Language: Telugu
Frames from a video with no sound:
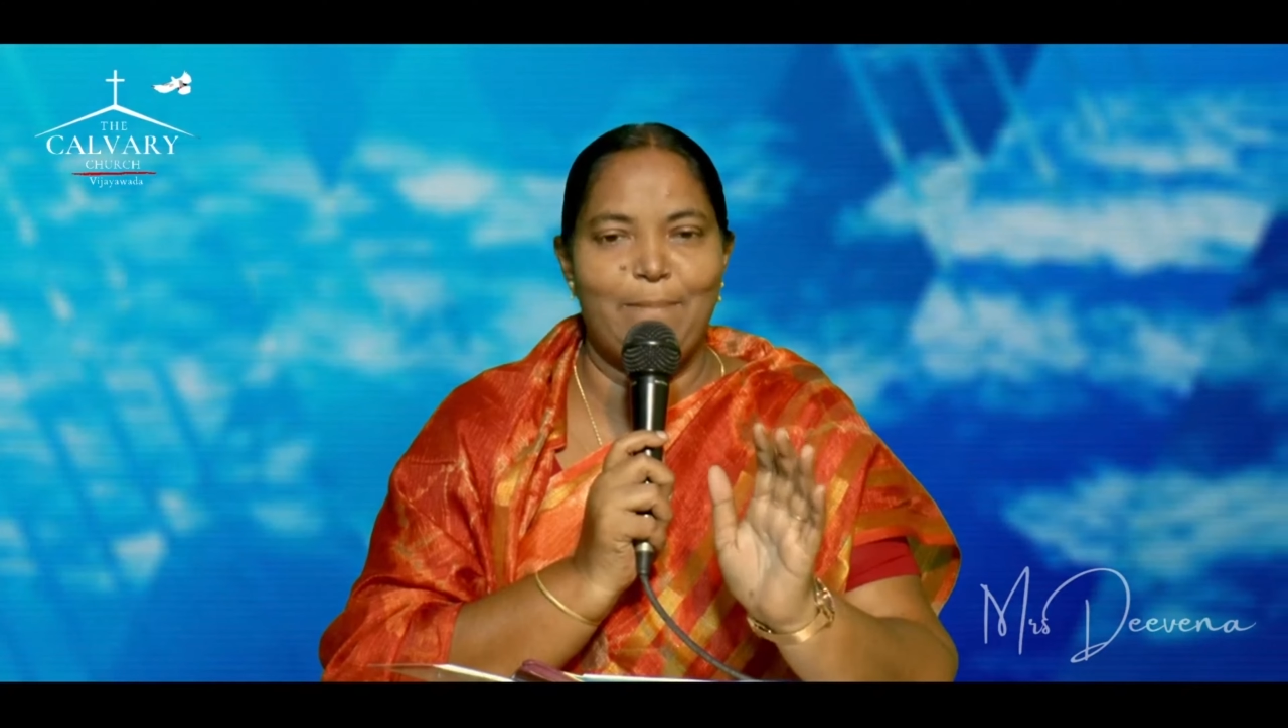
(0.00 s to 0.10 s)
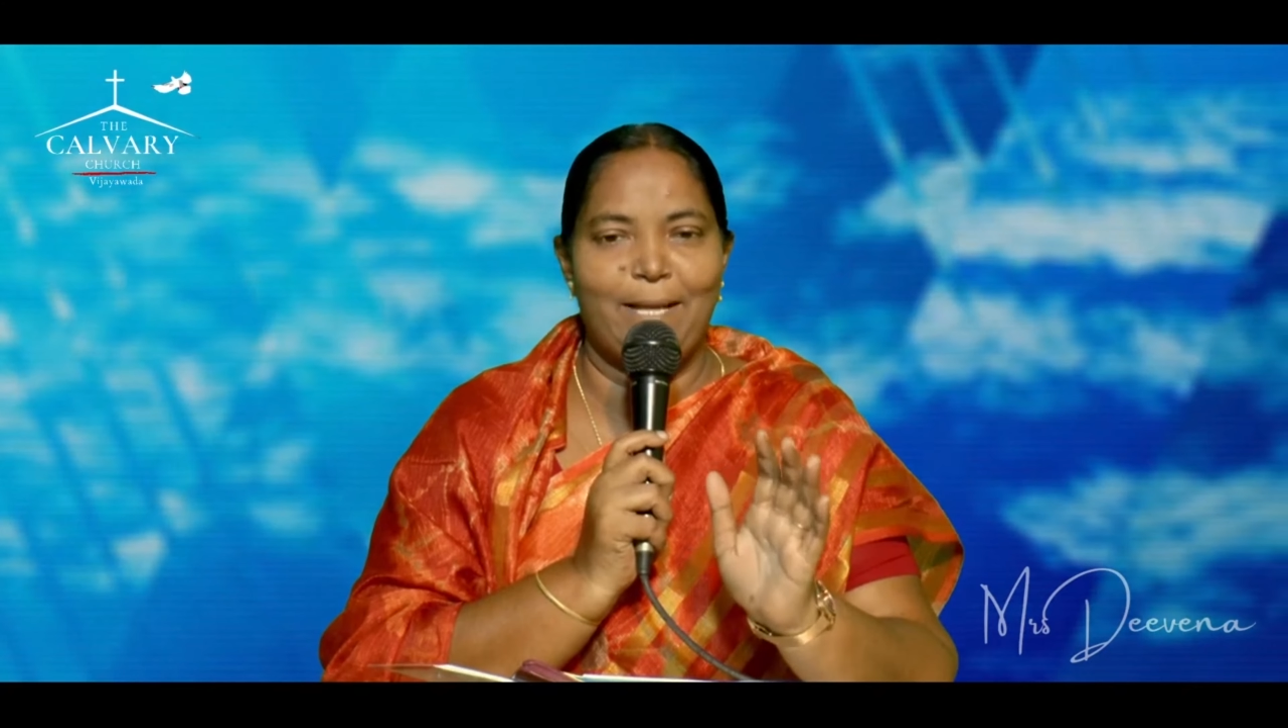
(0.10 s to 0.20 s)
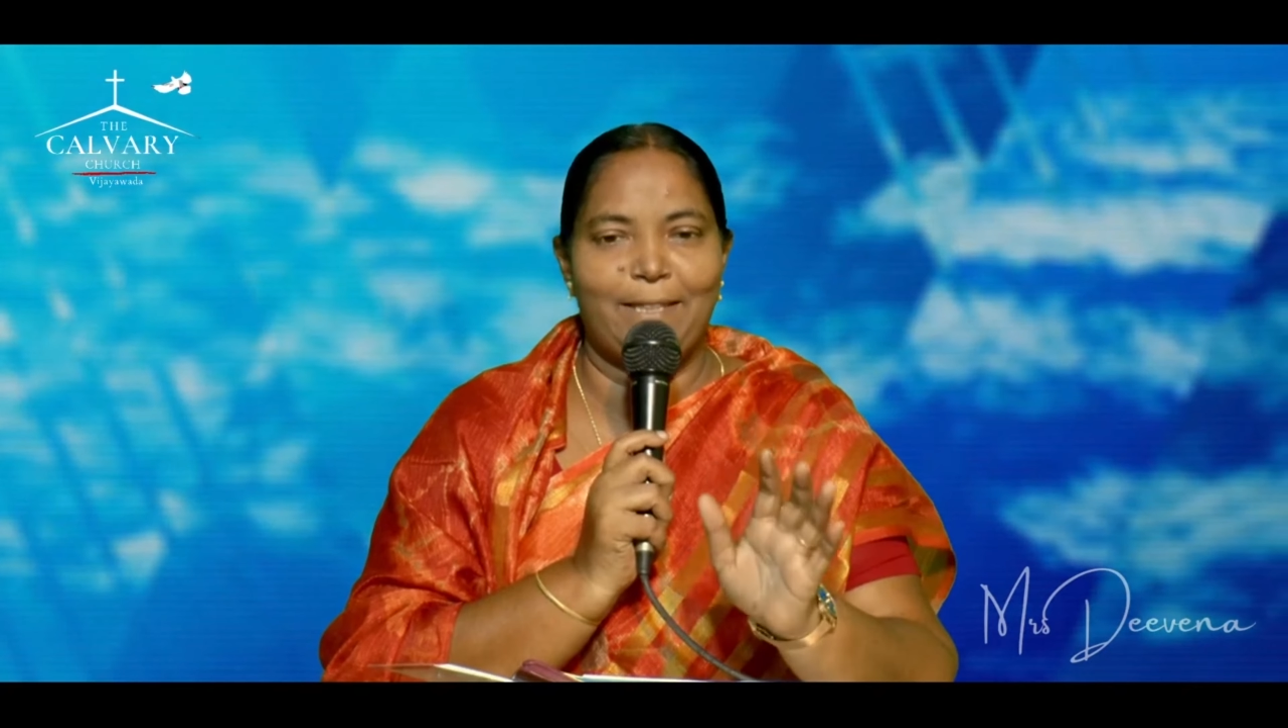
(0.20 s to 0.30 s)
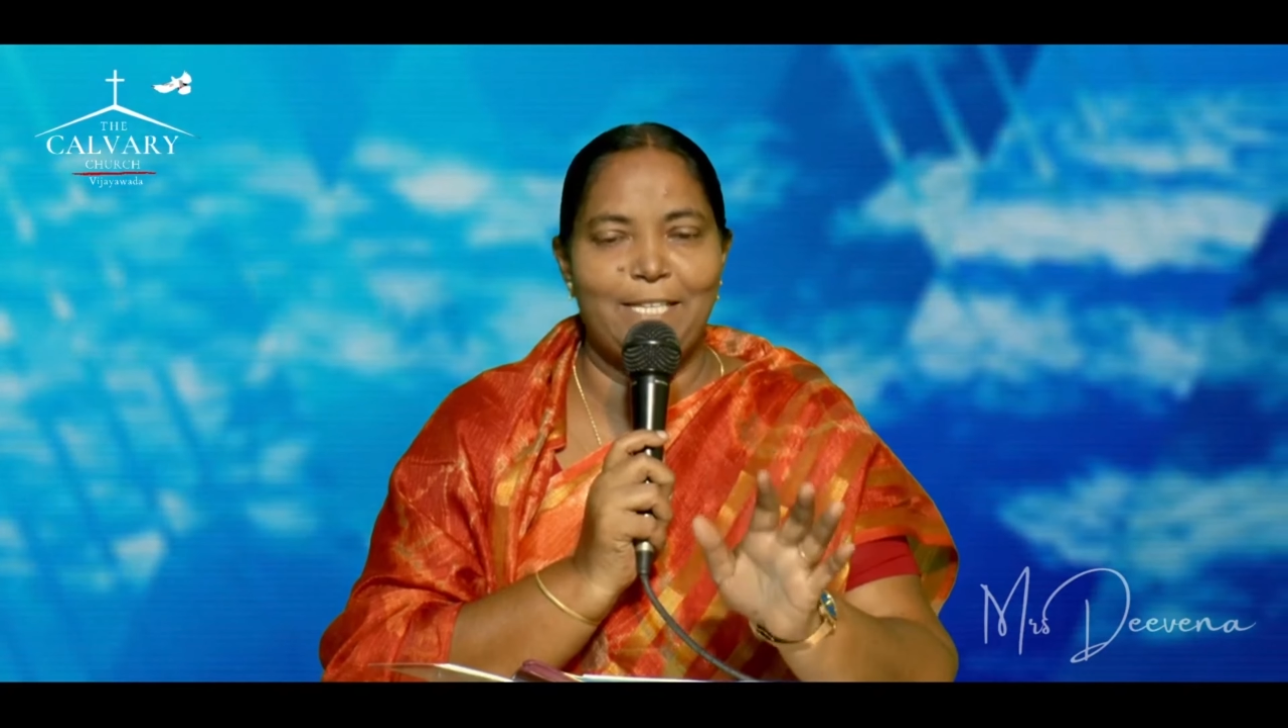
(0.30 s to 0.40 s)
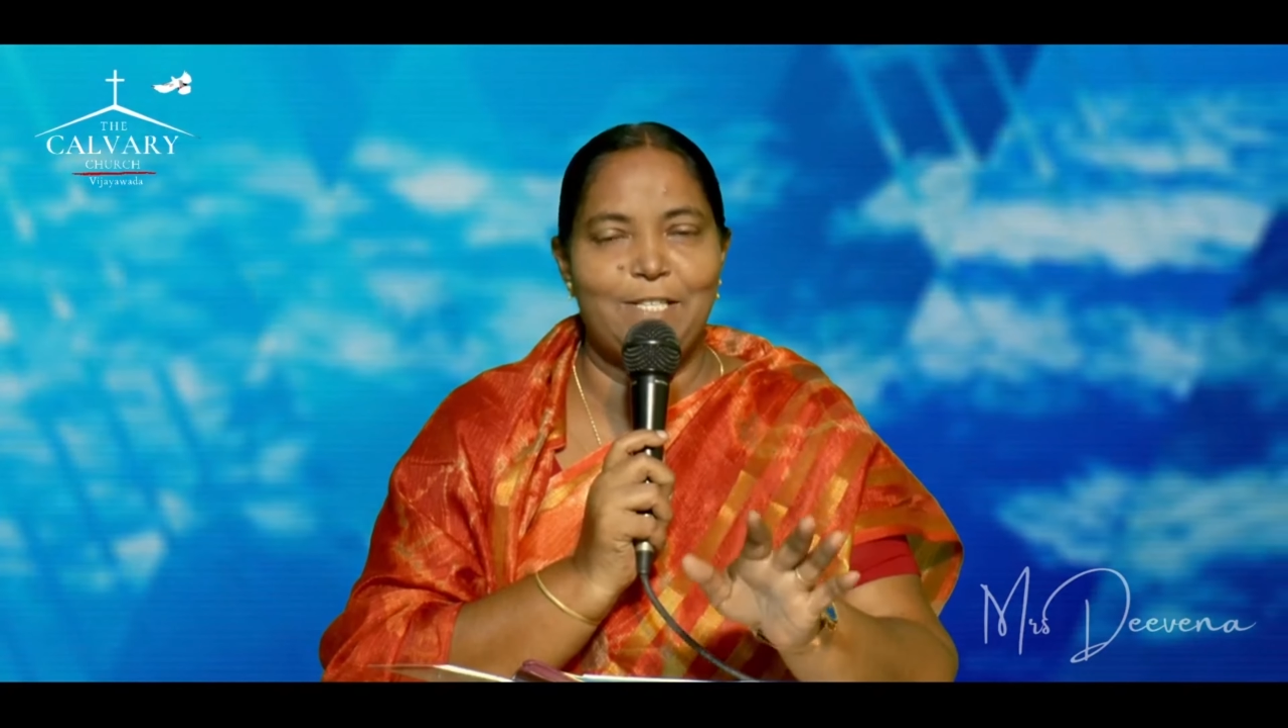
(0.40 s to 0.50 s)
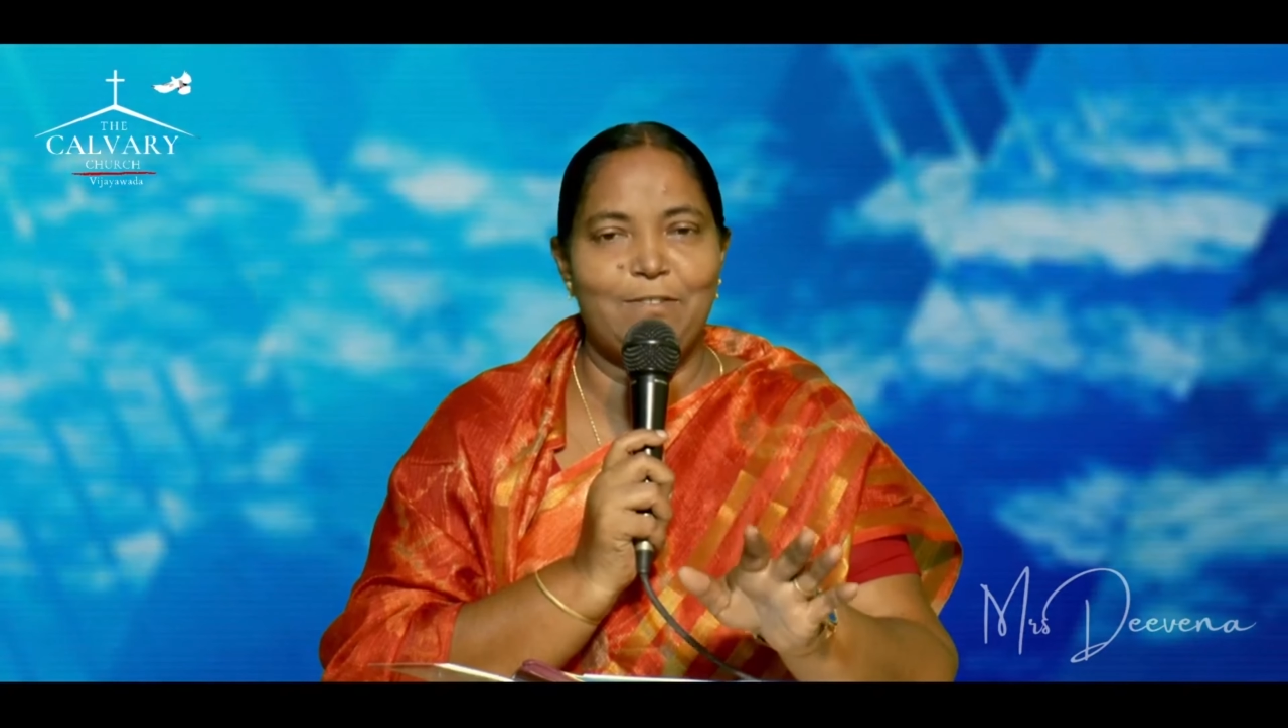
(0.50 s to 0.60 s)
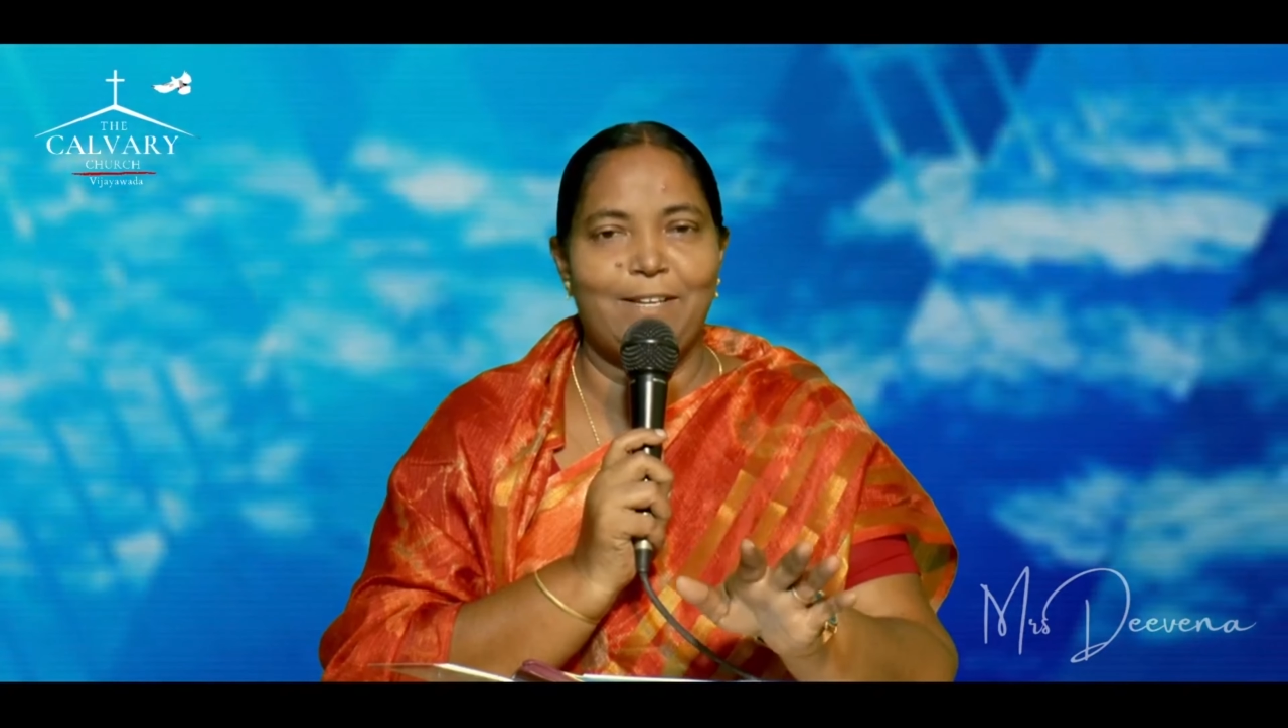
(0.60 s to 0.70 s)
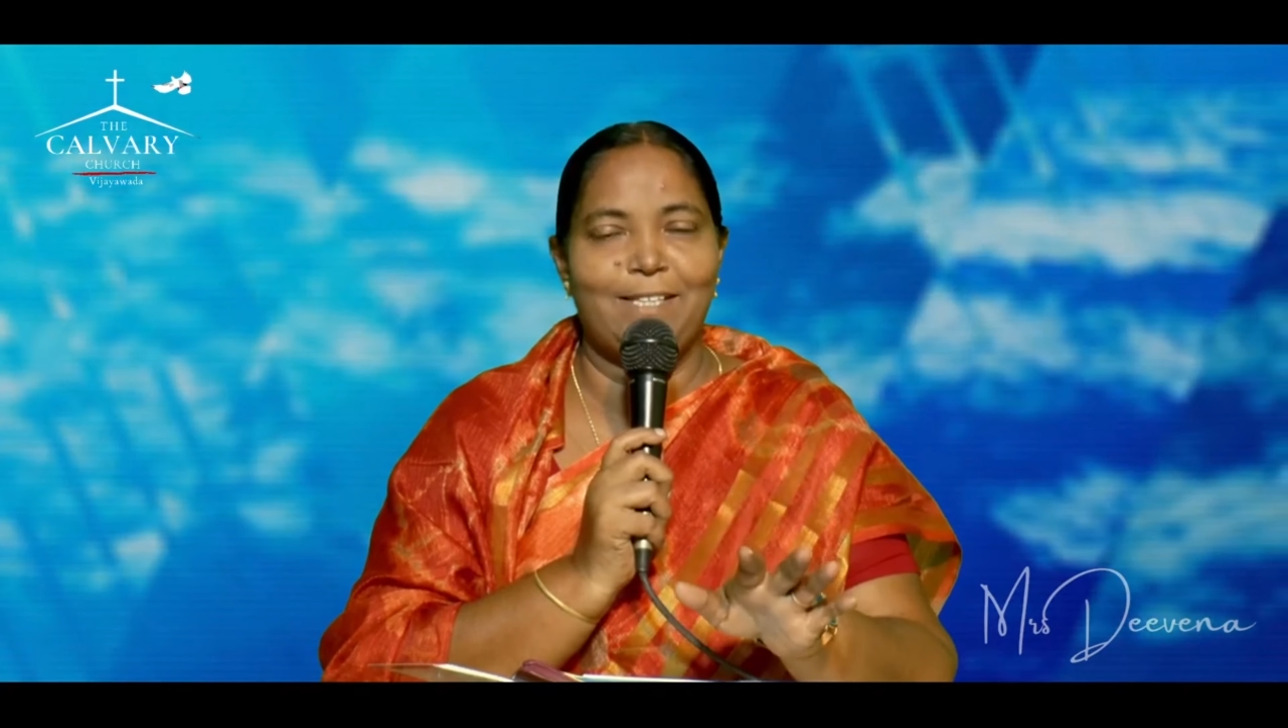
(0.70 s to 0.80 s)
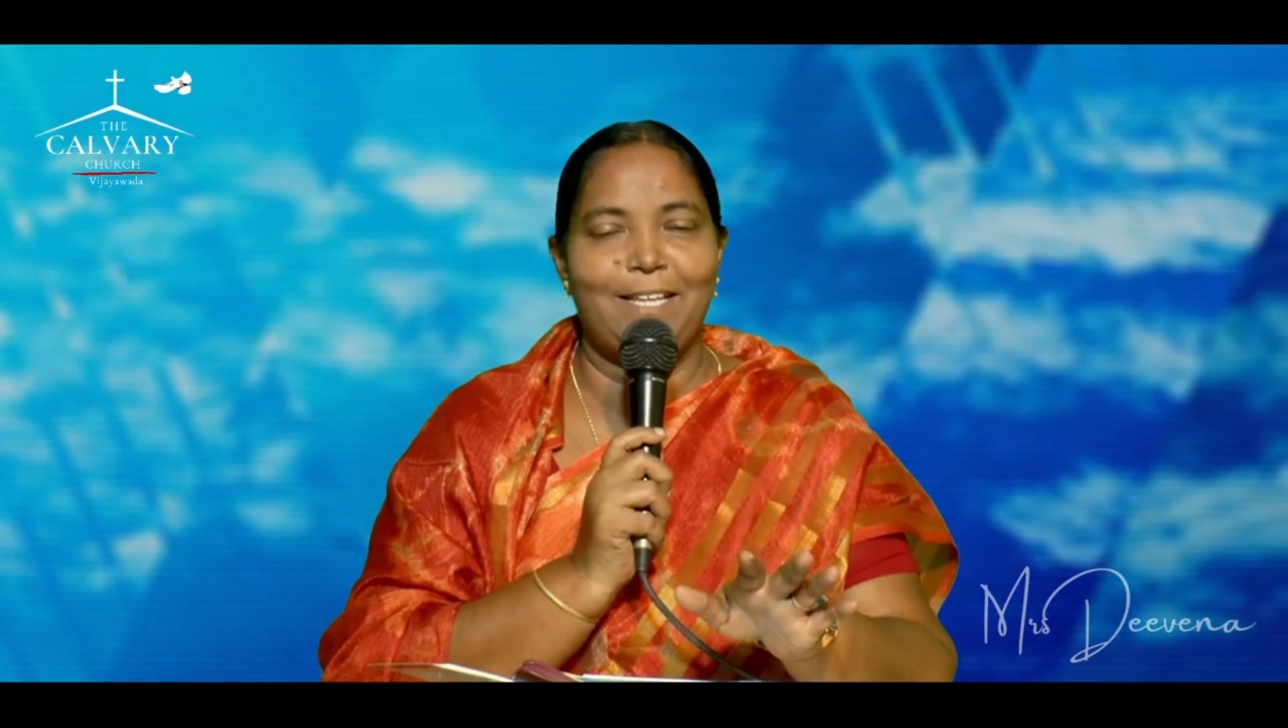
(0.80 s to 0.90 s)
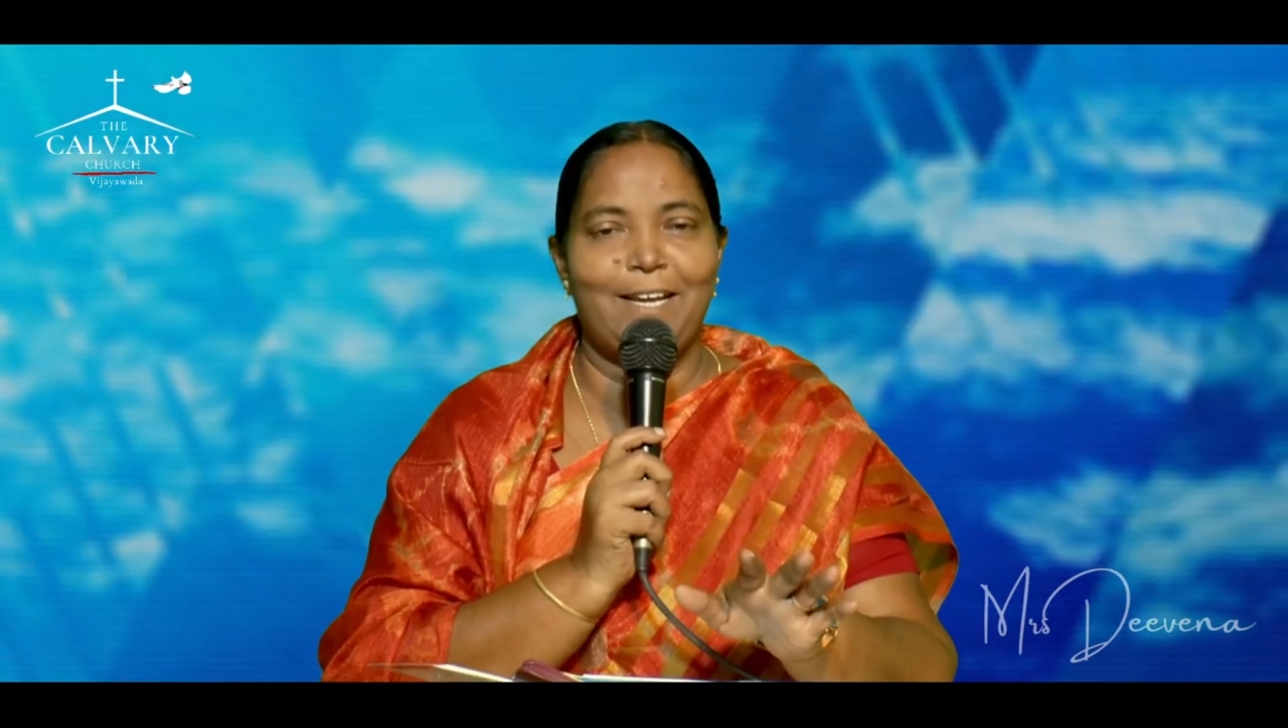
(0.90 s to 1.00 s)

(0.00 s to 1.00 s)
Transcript: మత్తయ్య సువార్త